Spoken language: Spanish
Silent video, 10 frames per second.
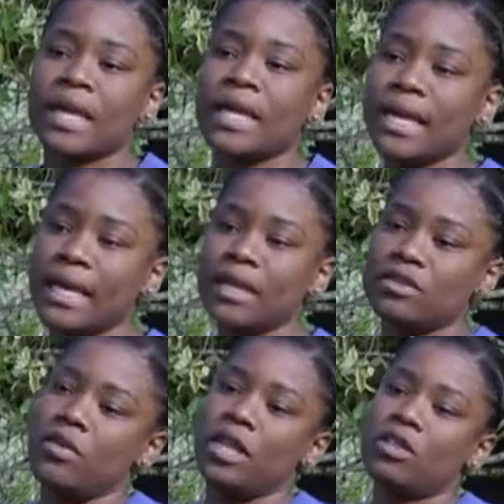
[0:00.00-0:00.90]
y
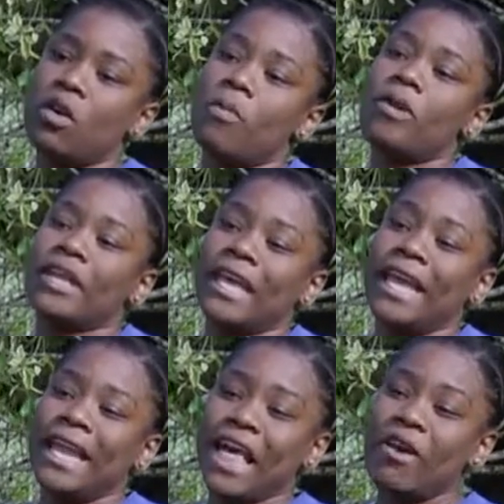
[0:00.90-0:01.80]
sobre todo porque
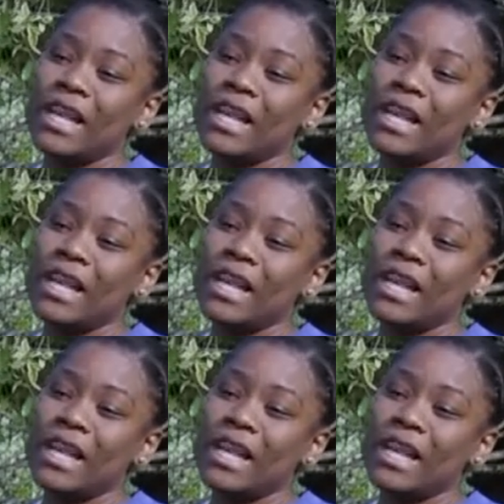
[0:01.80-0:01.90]
en la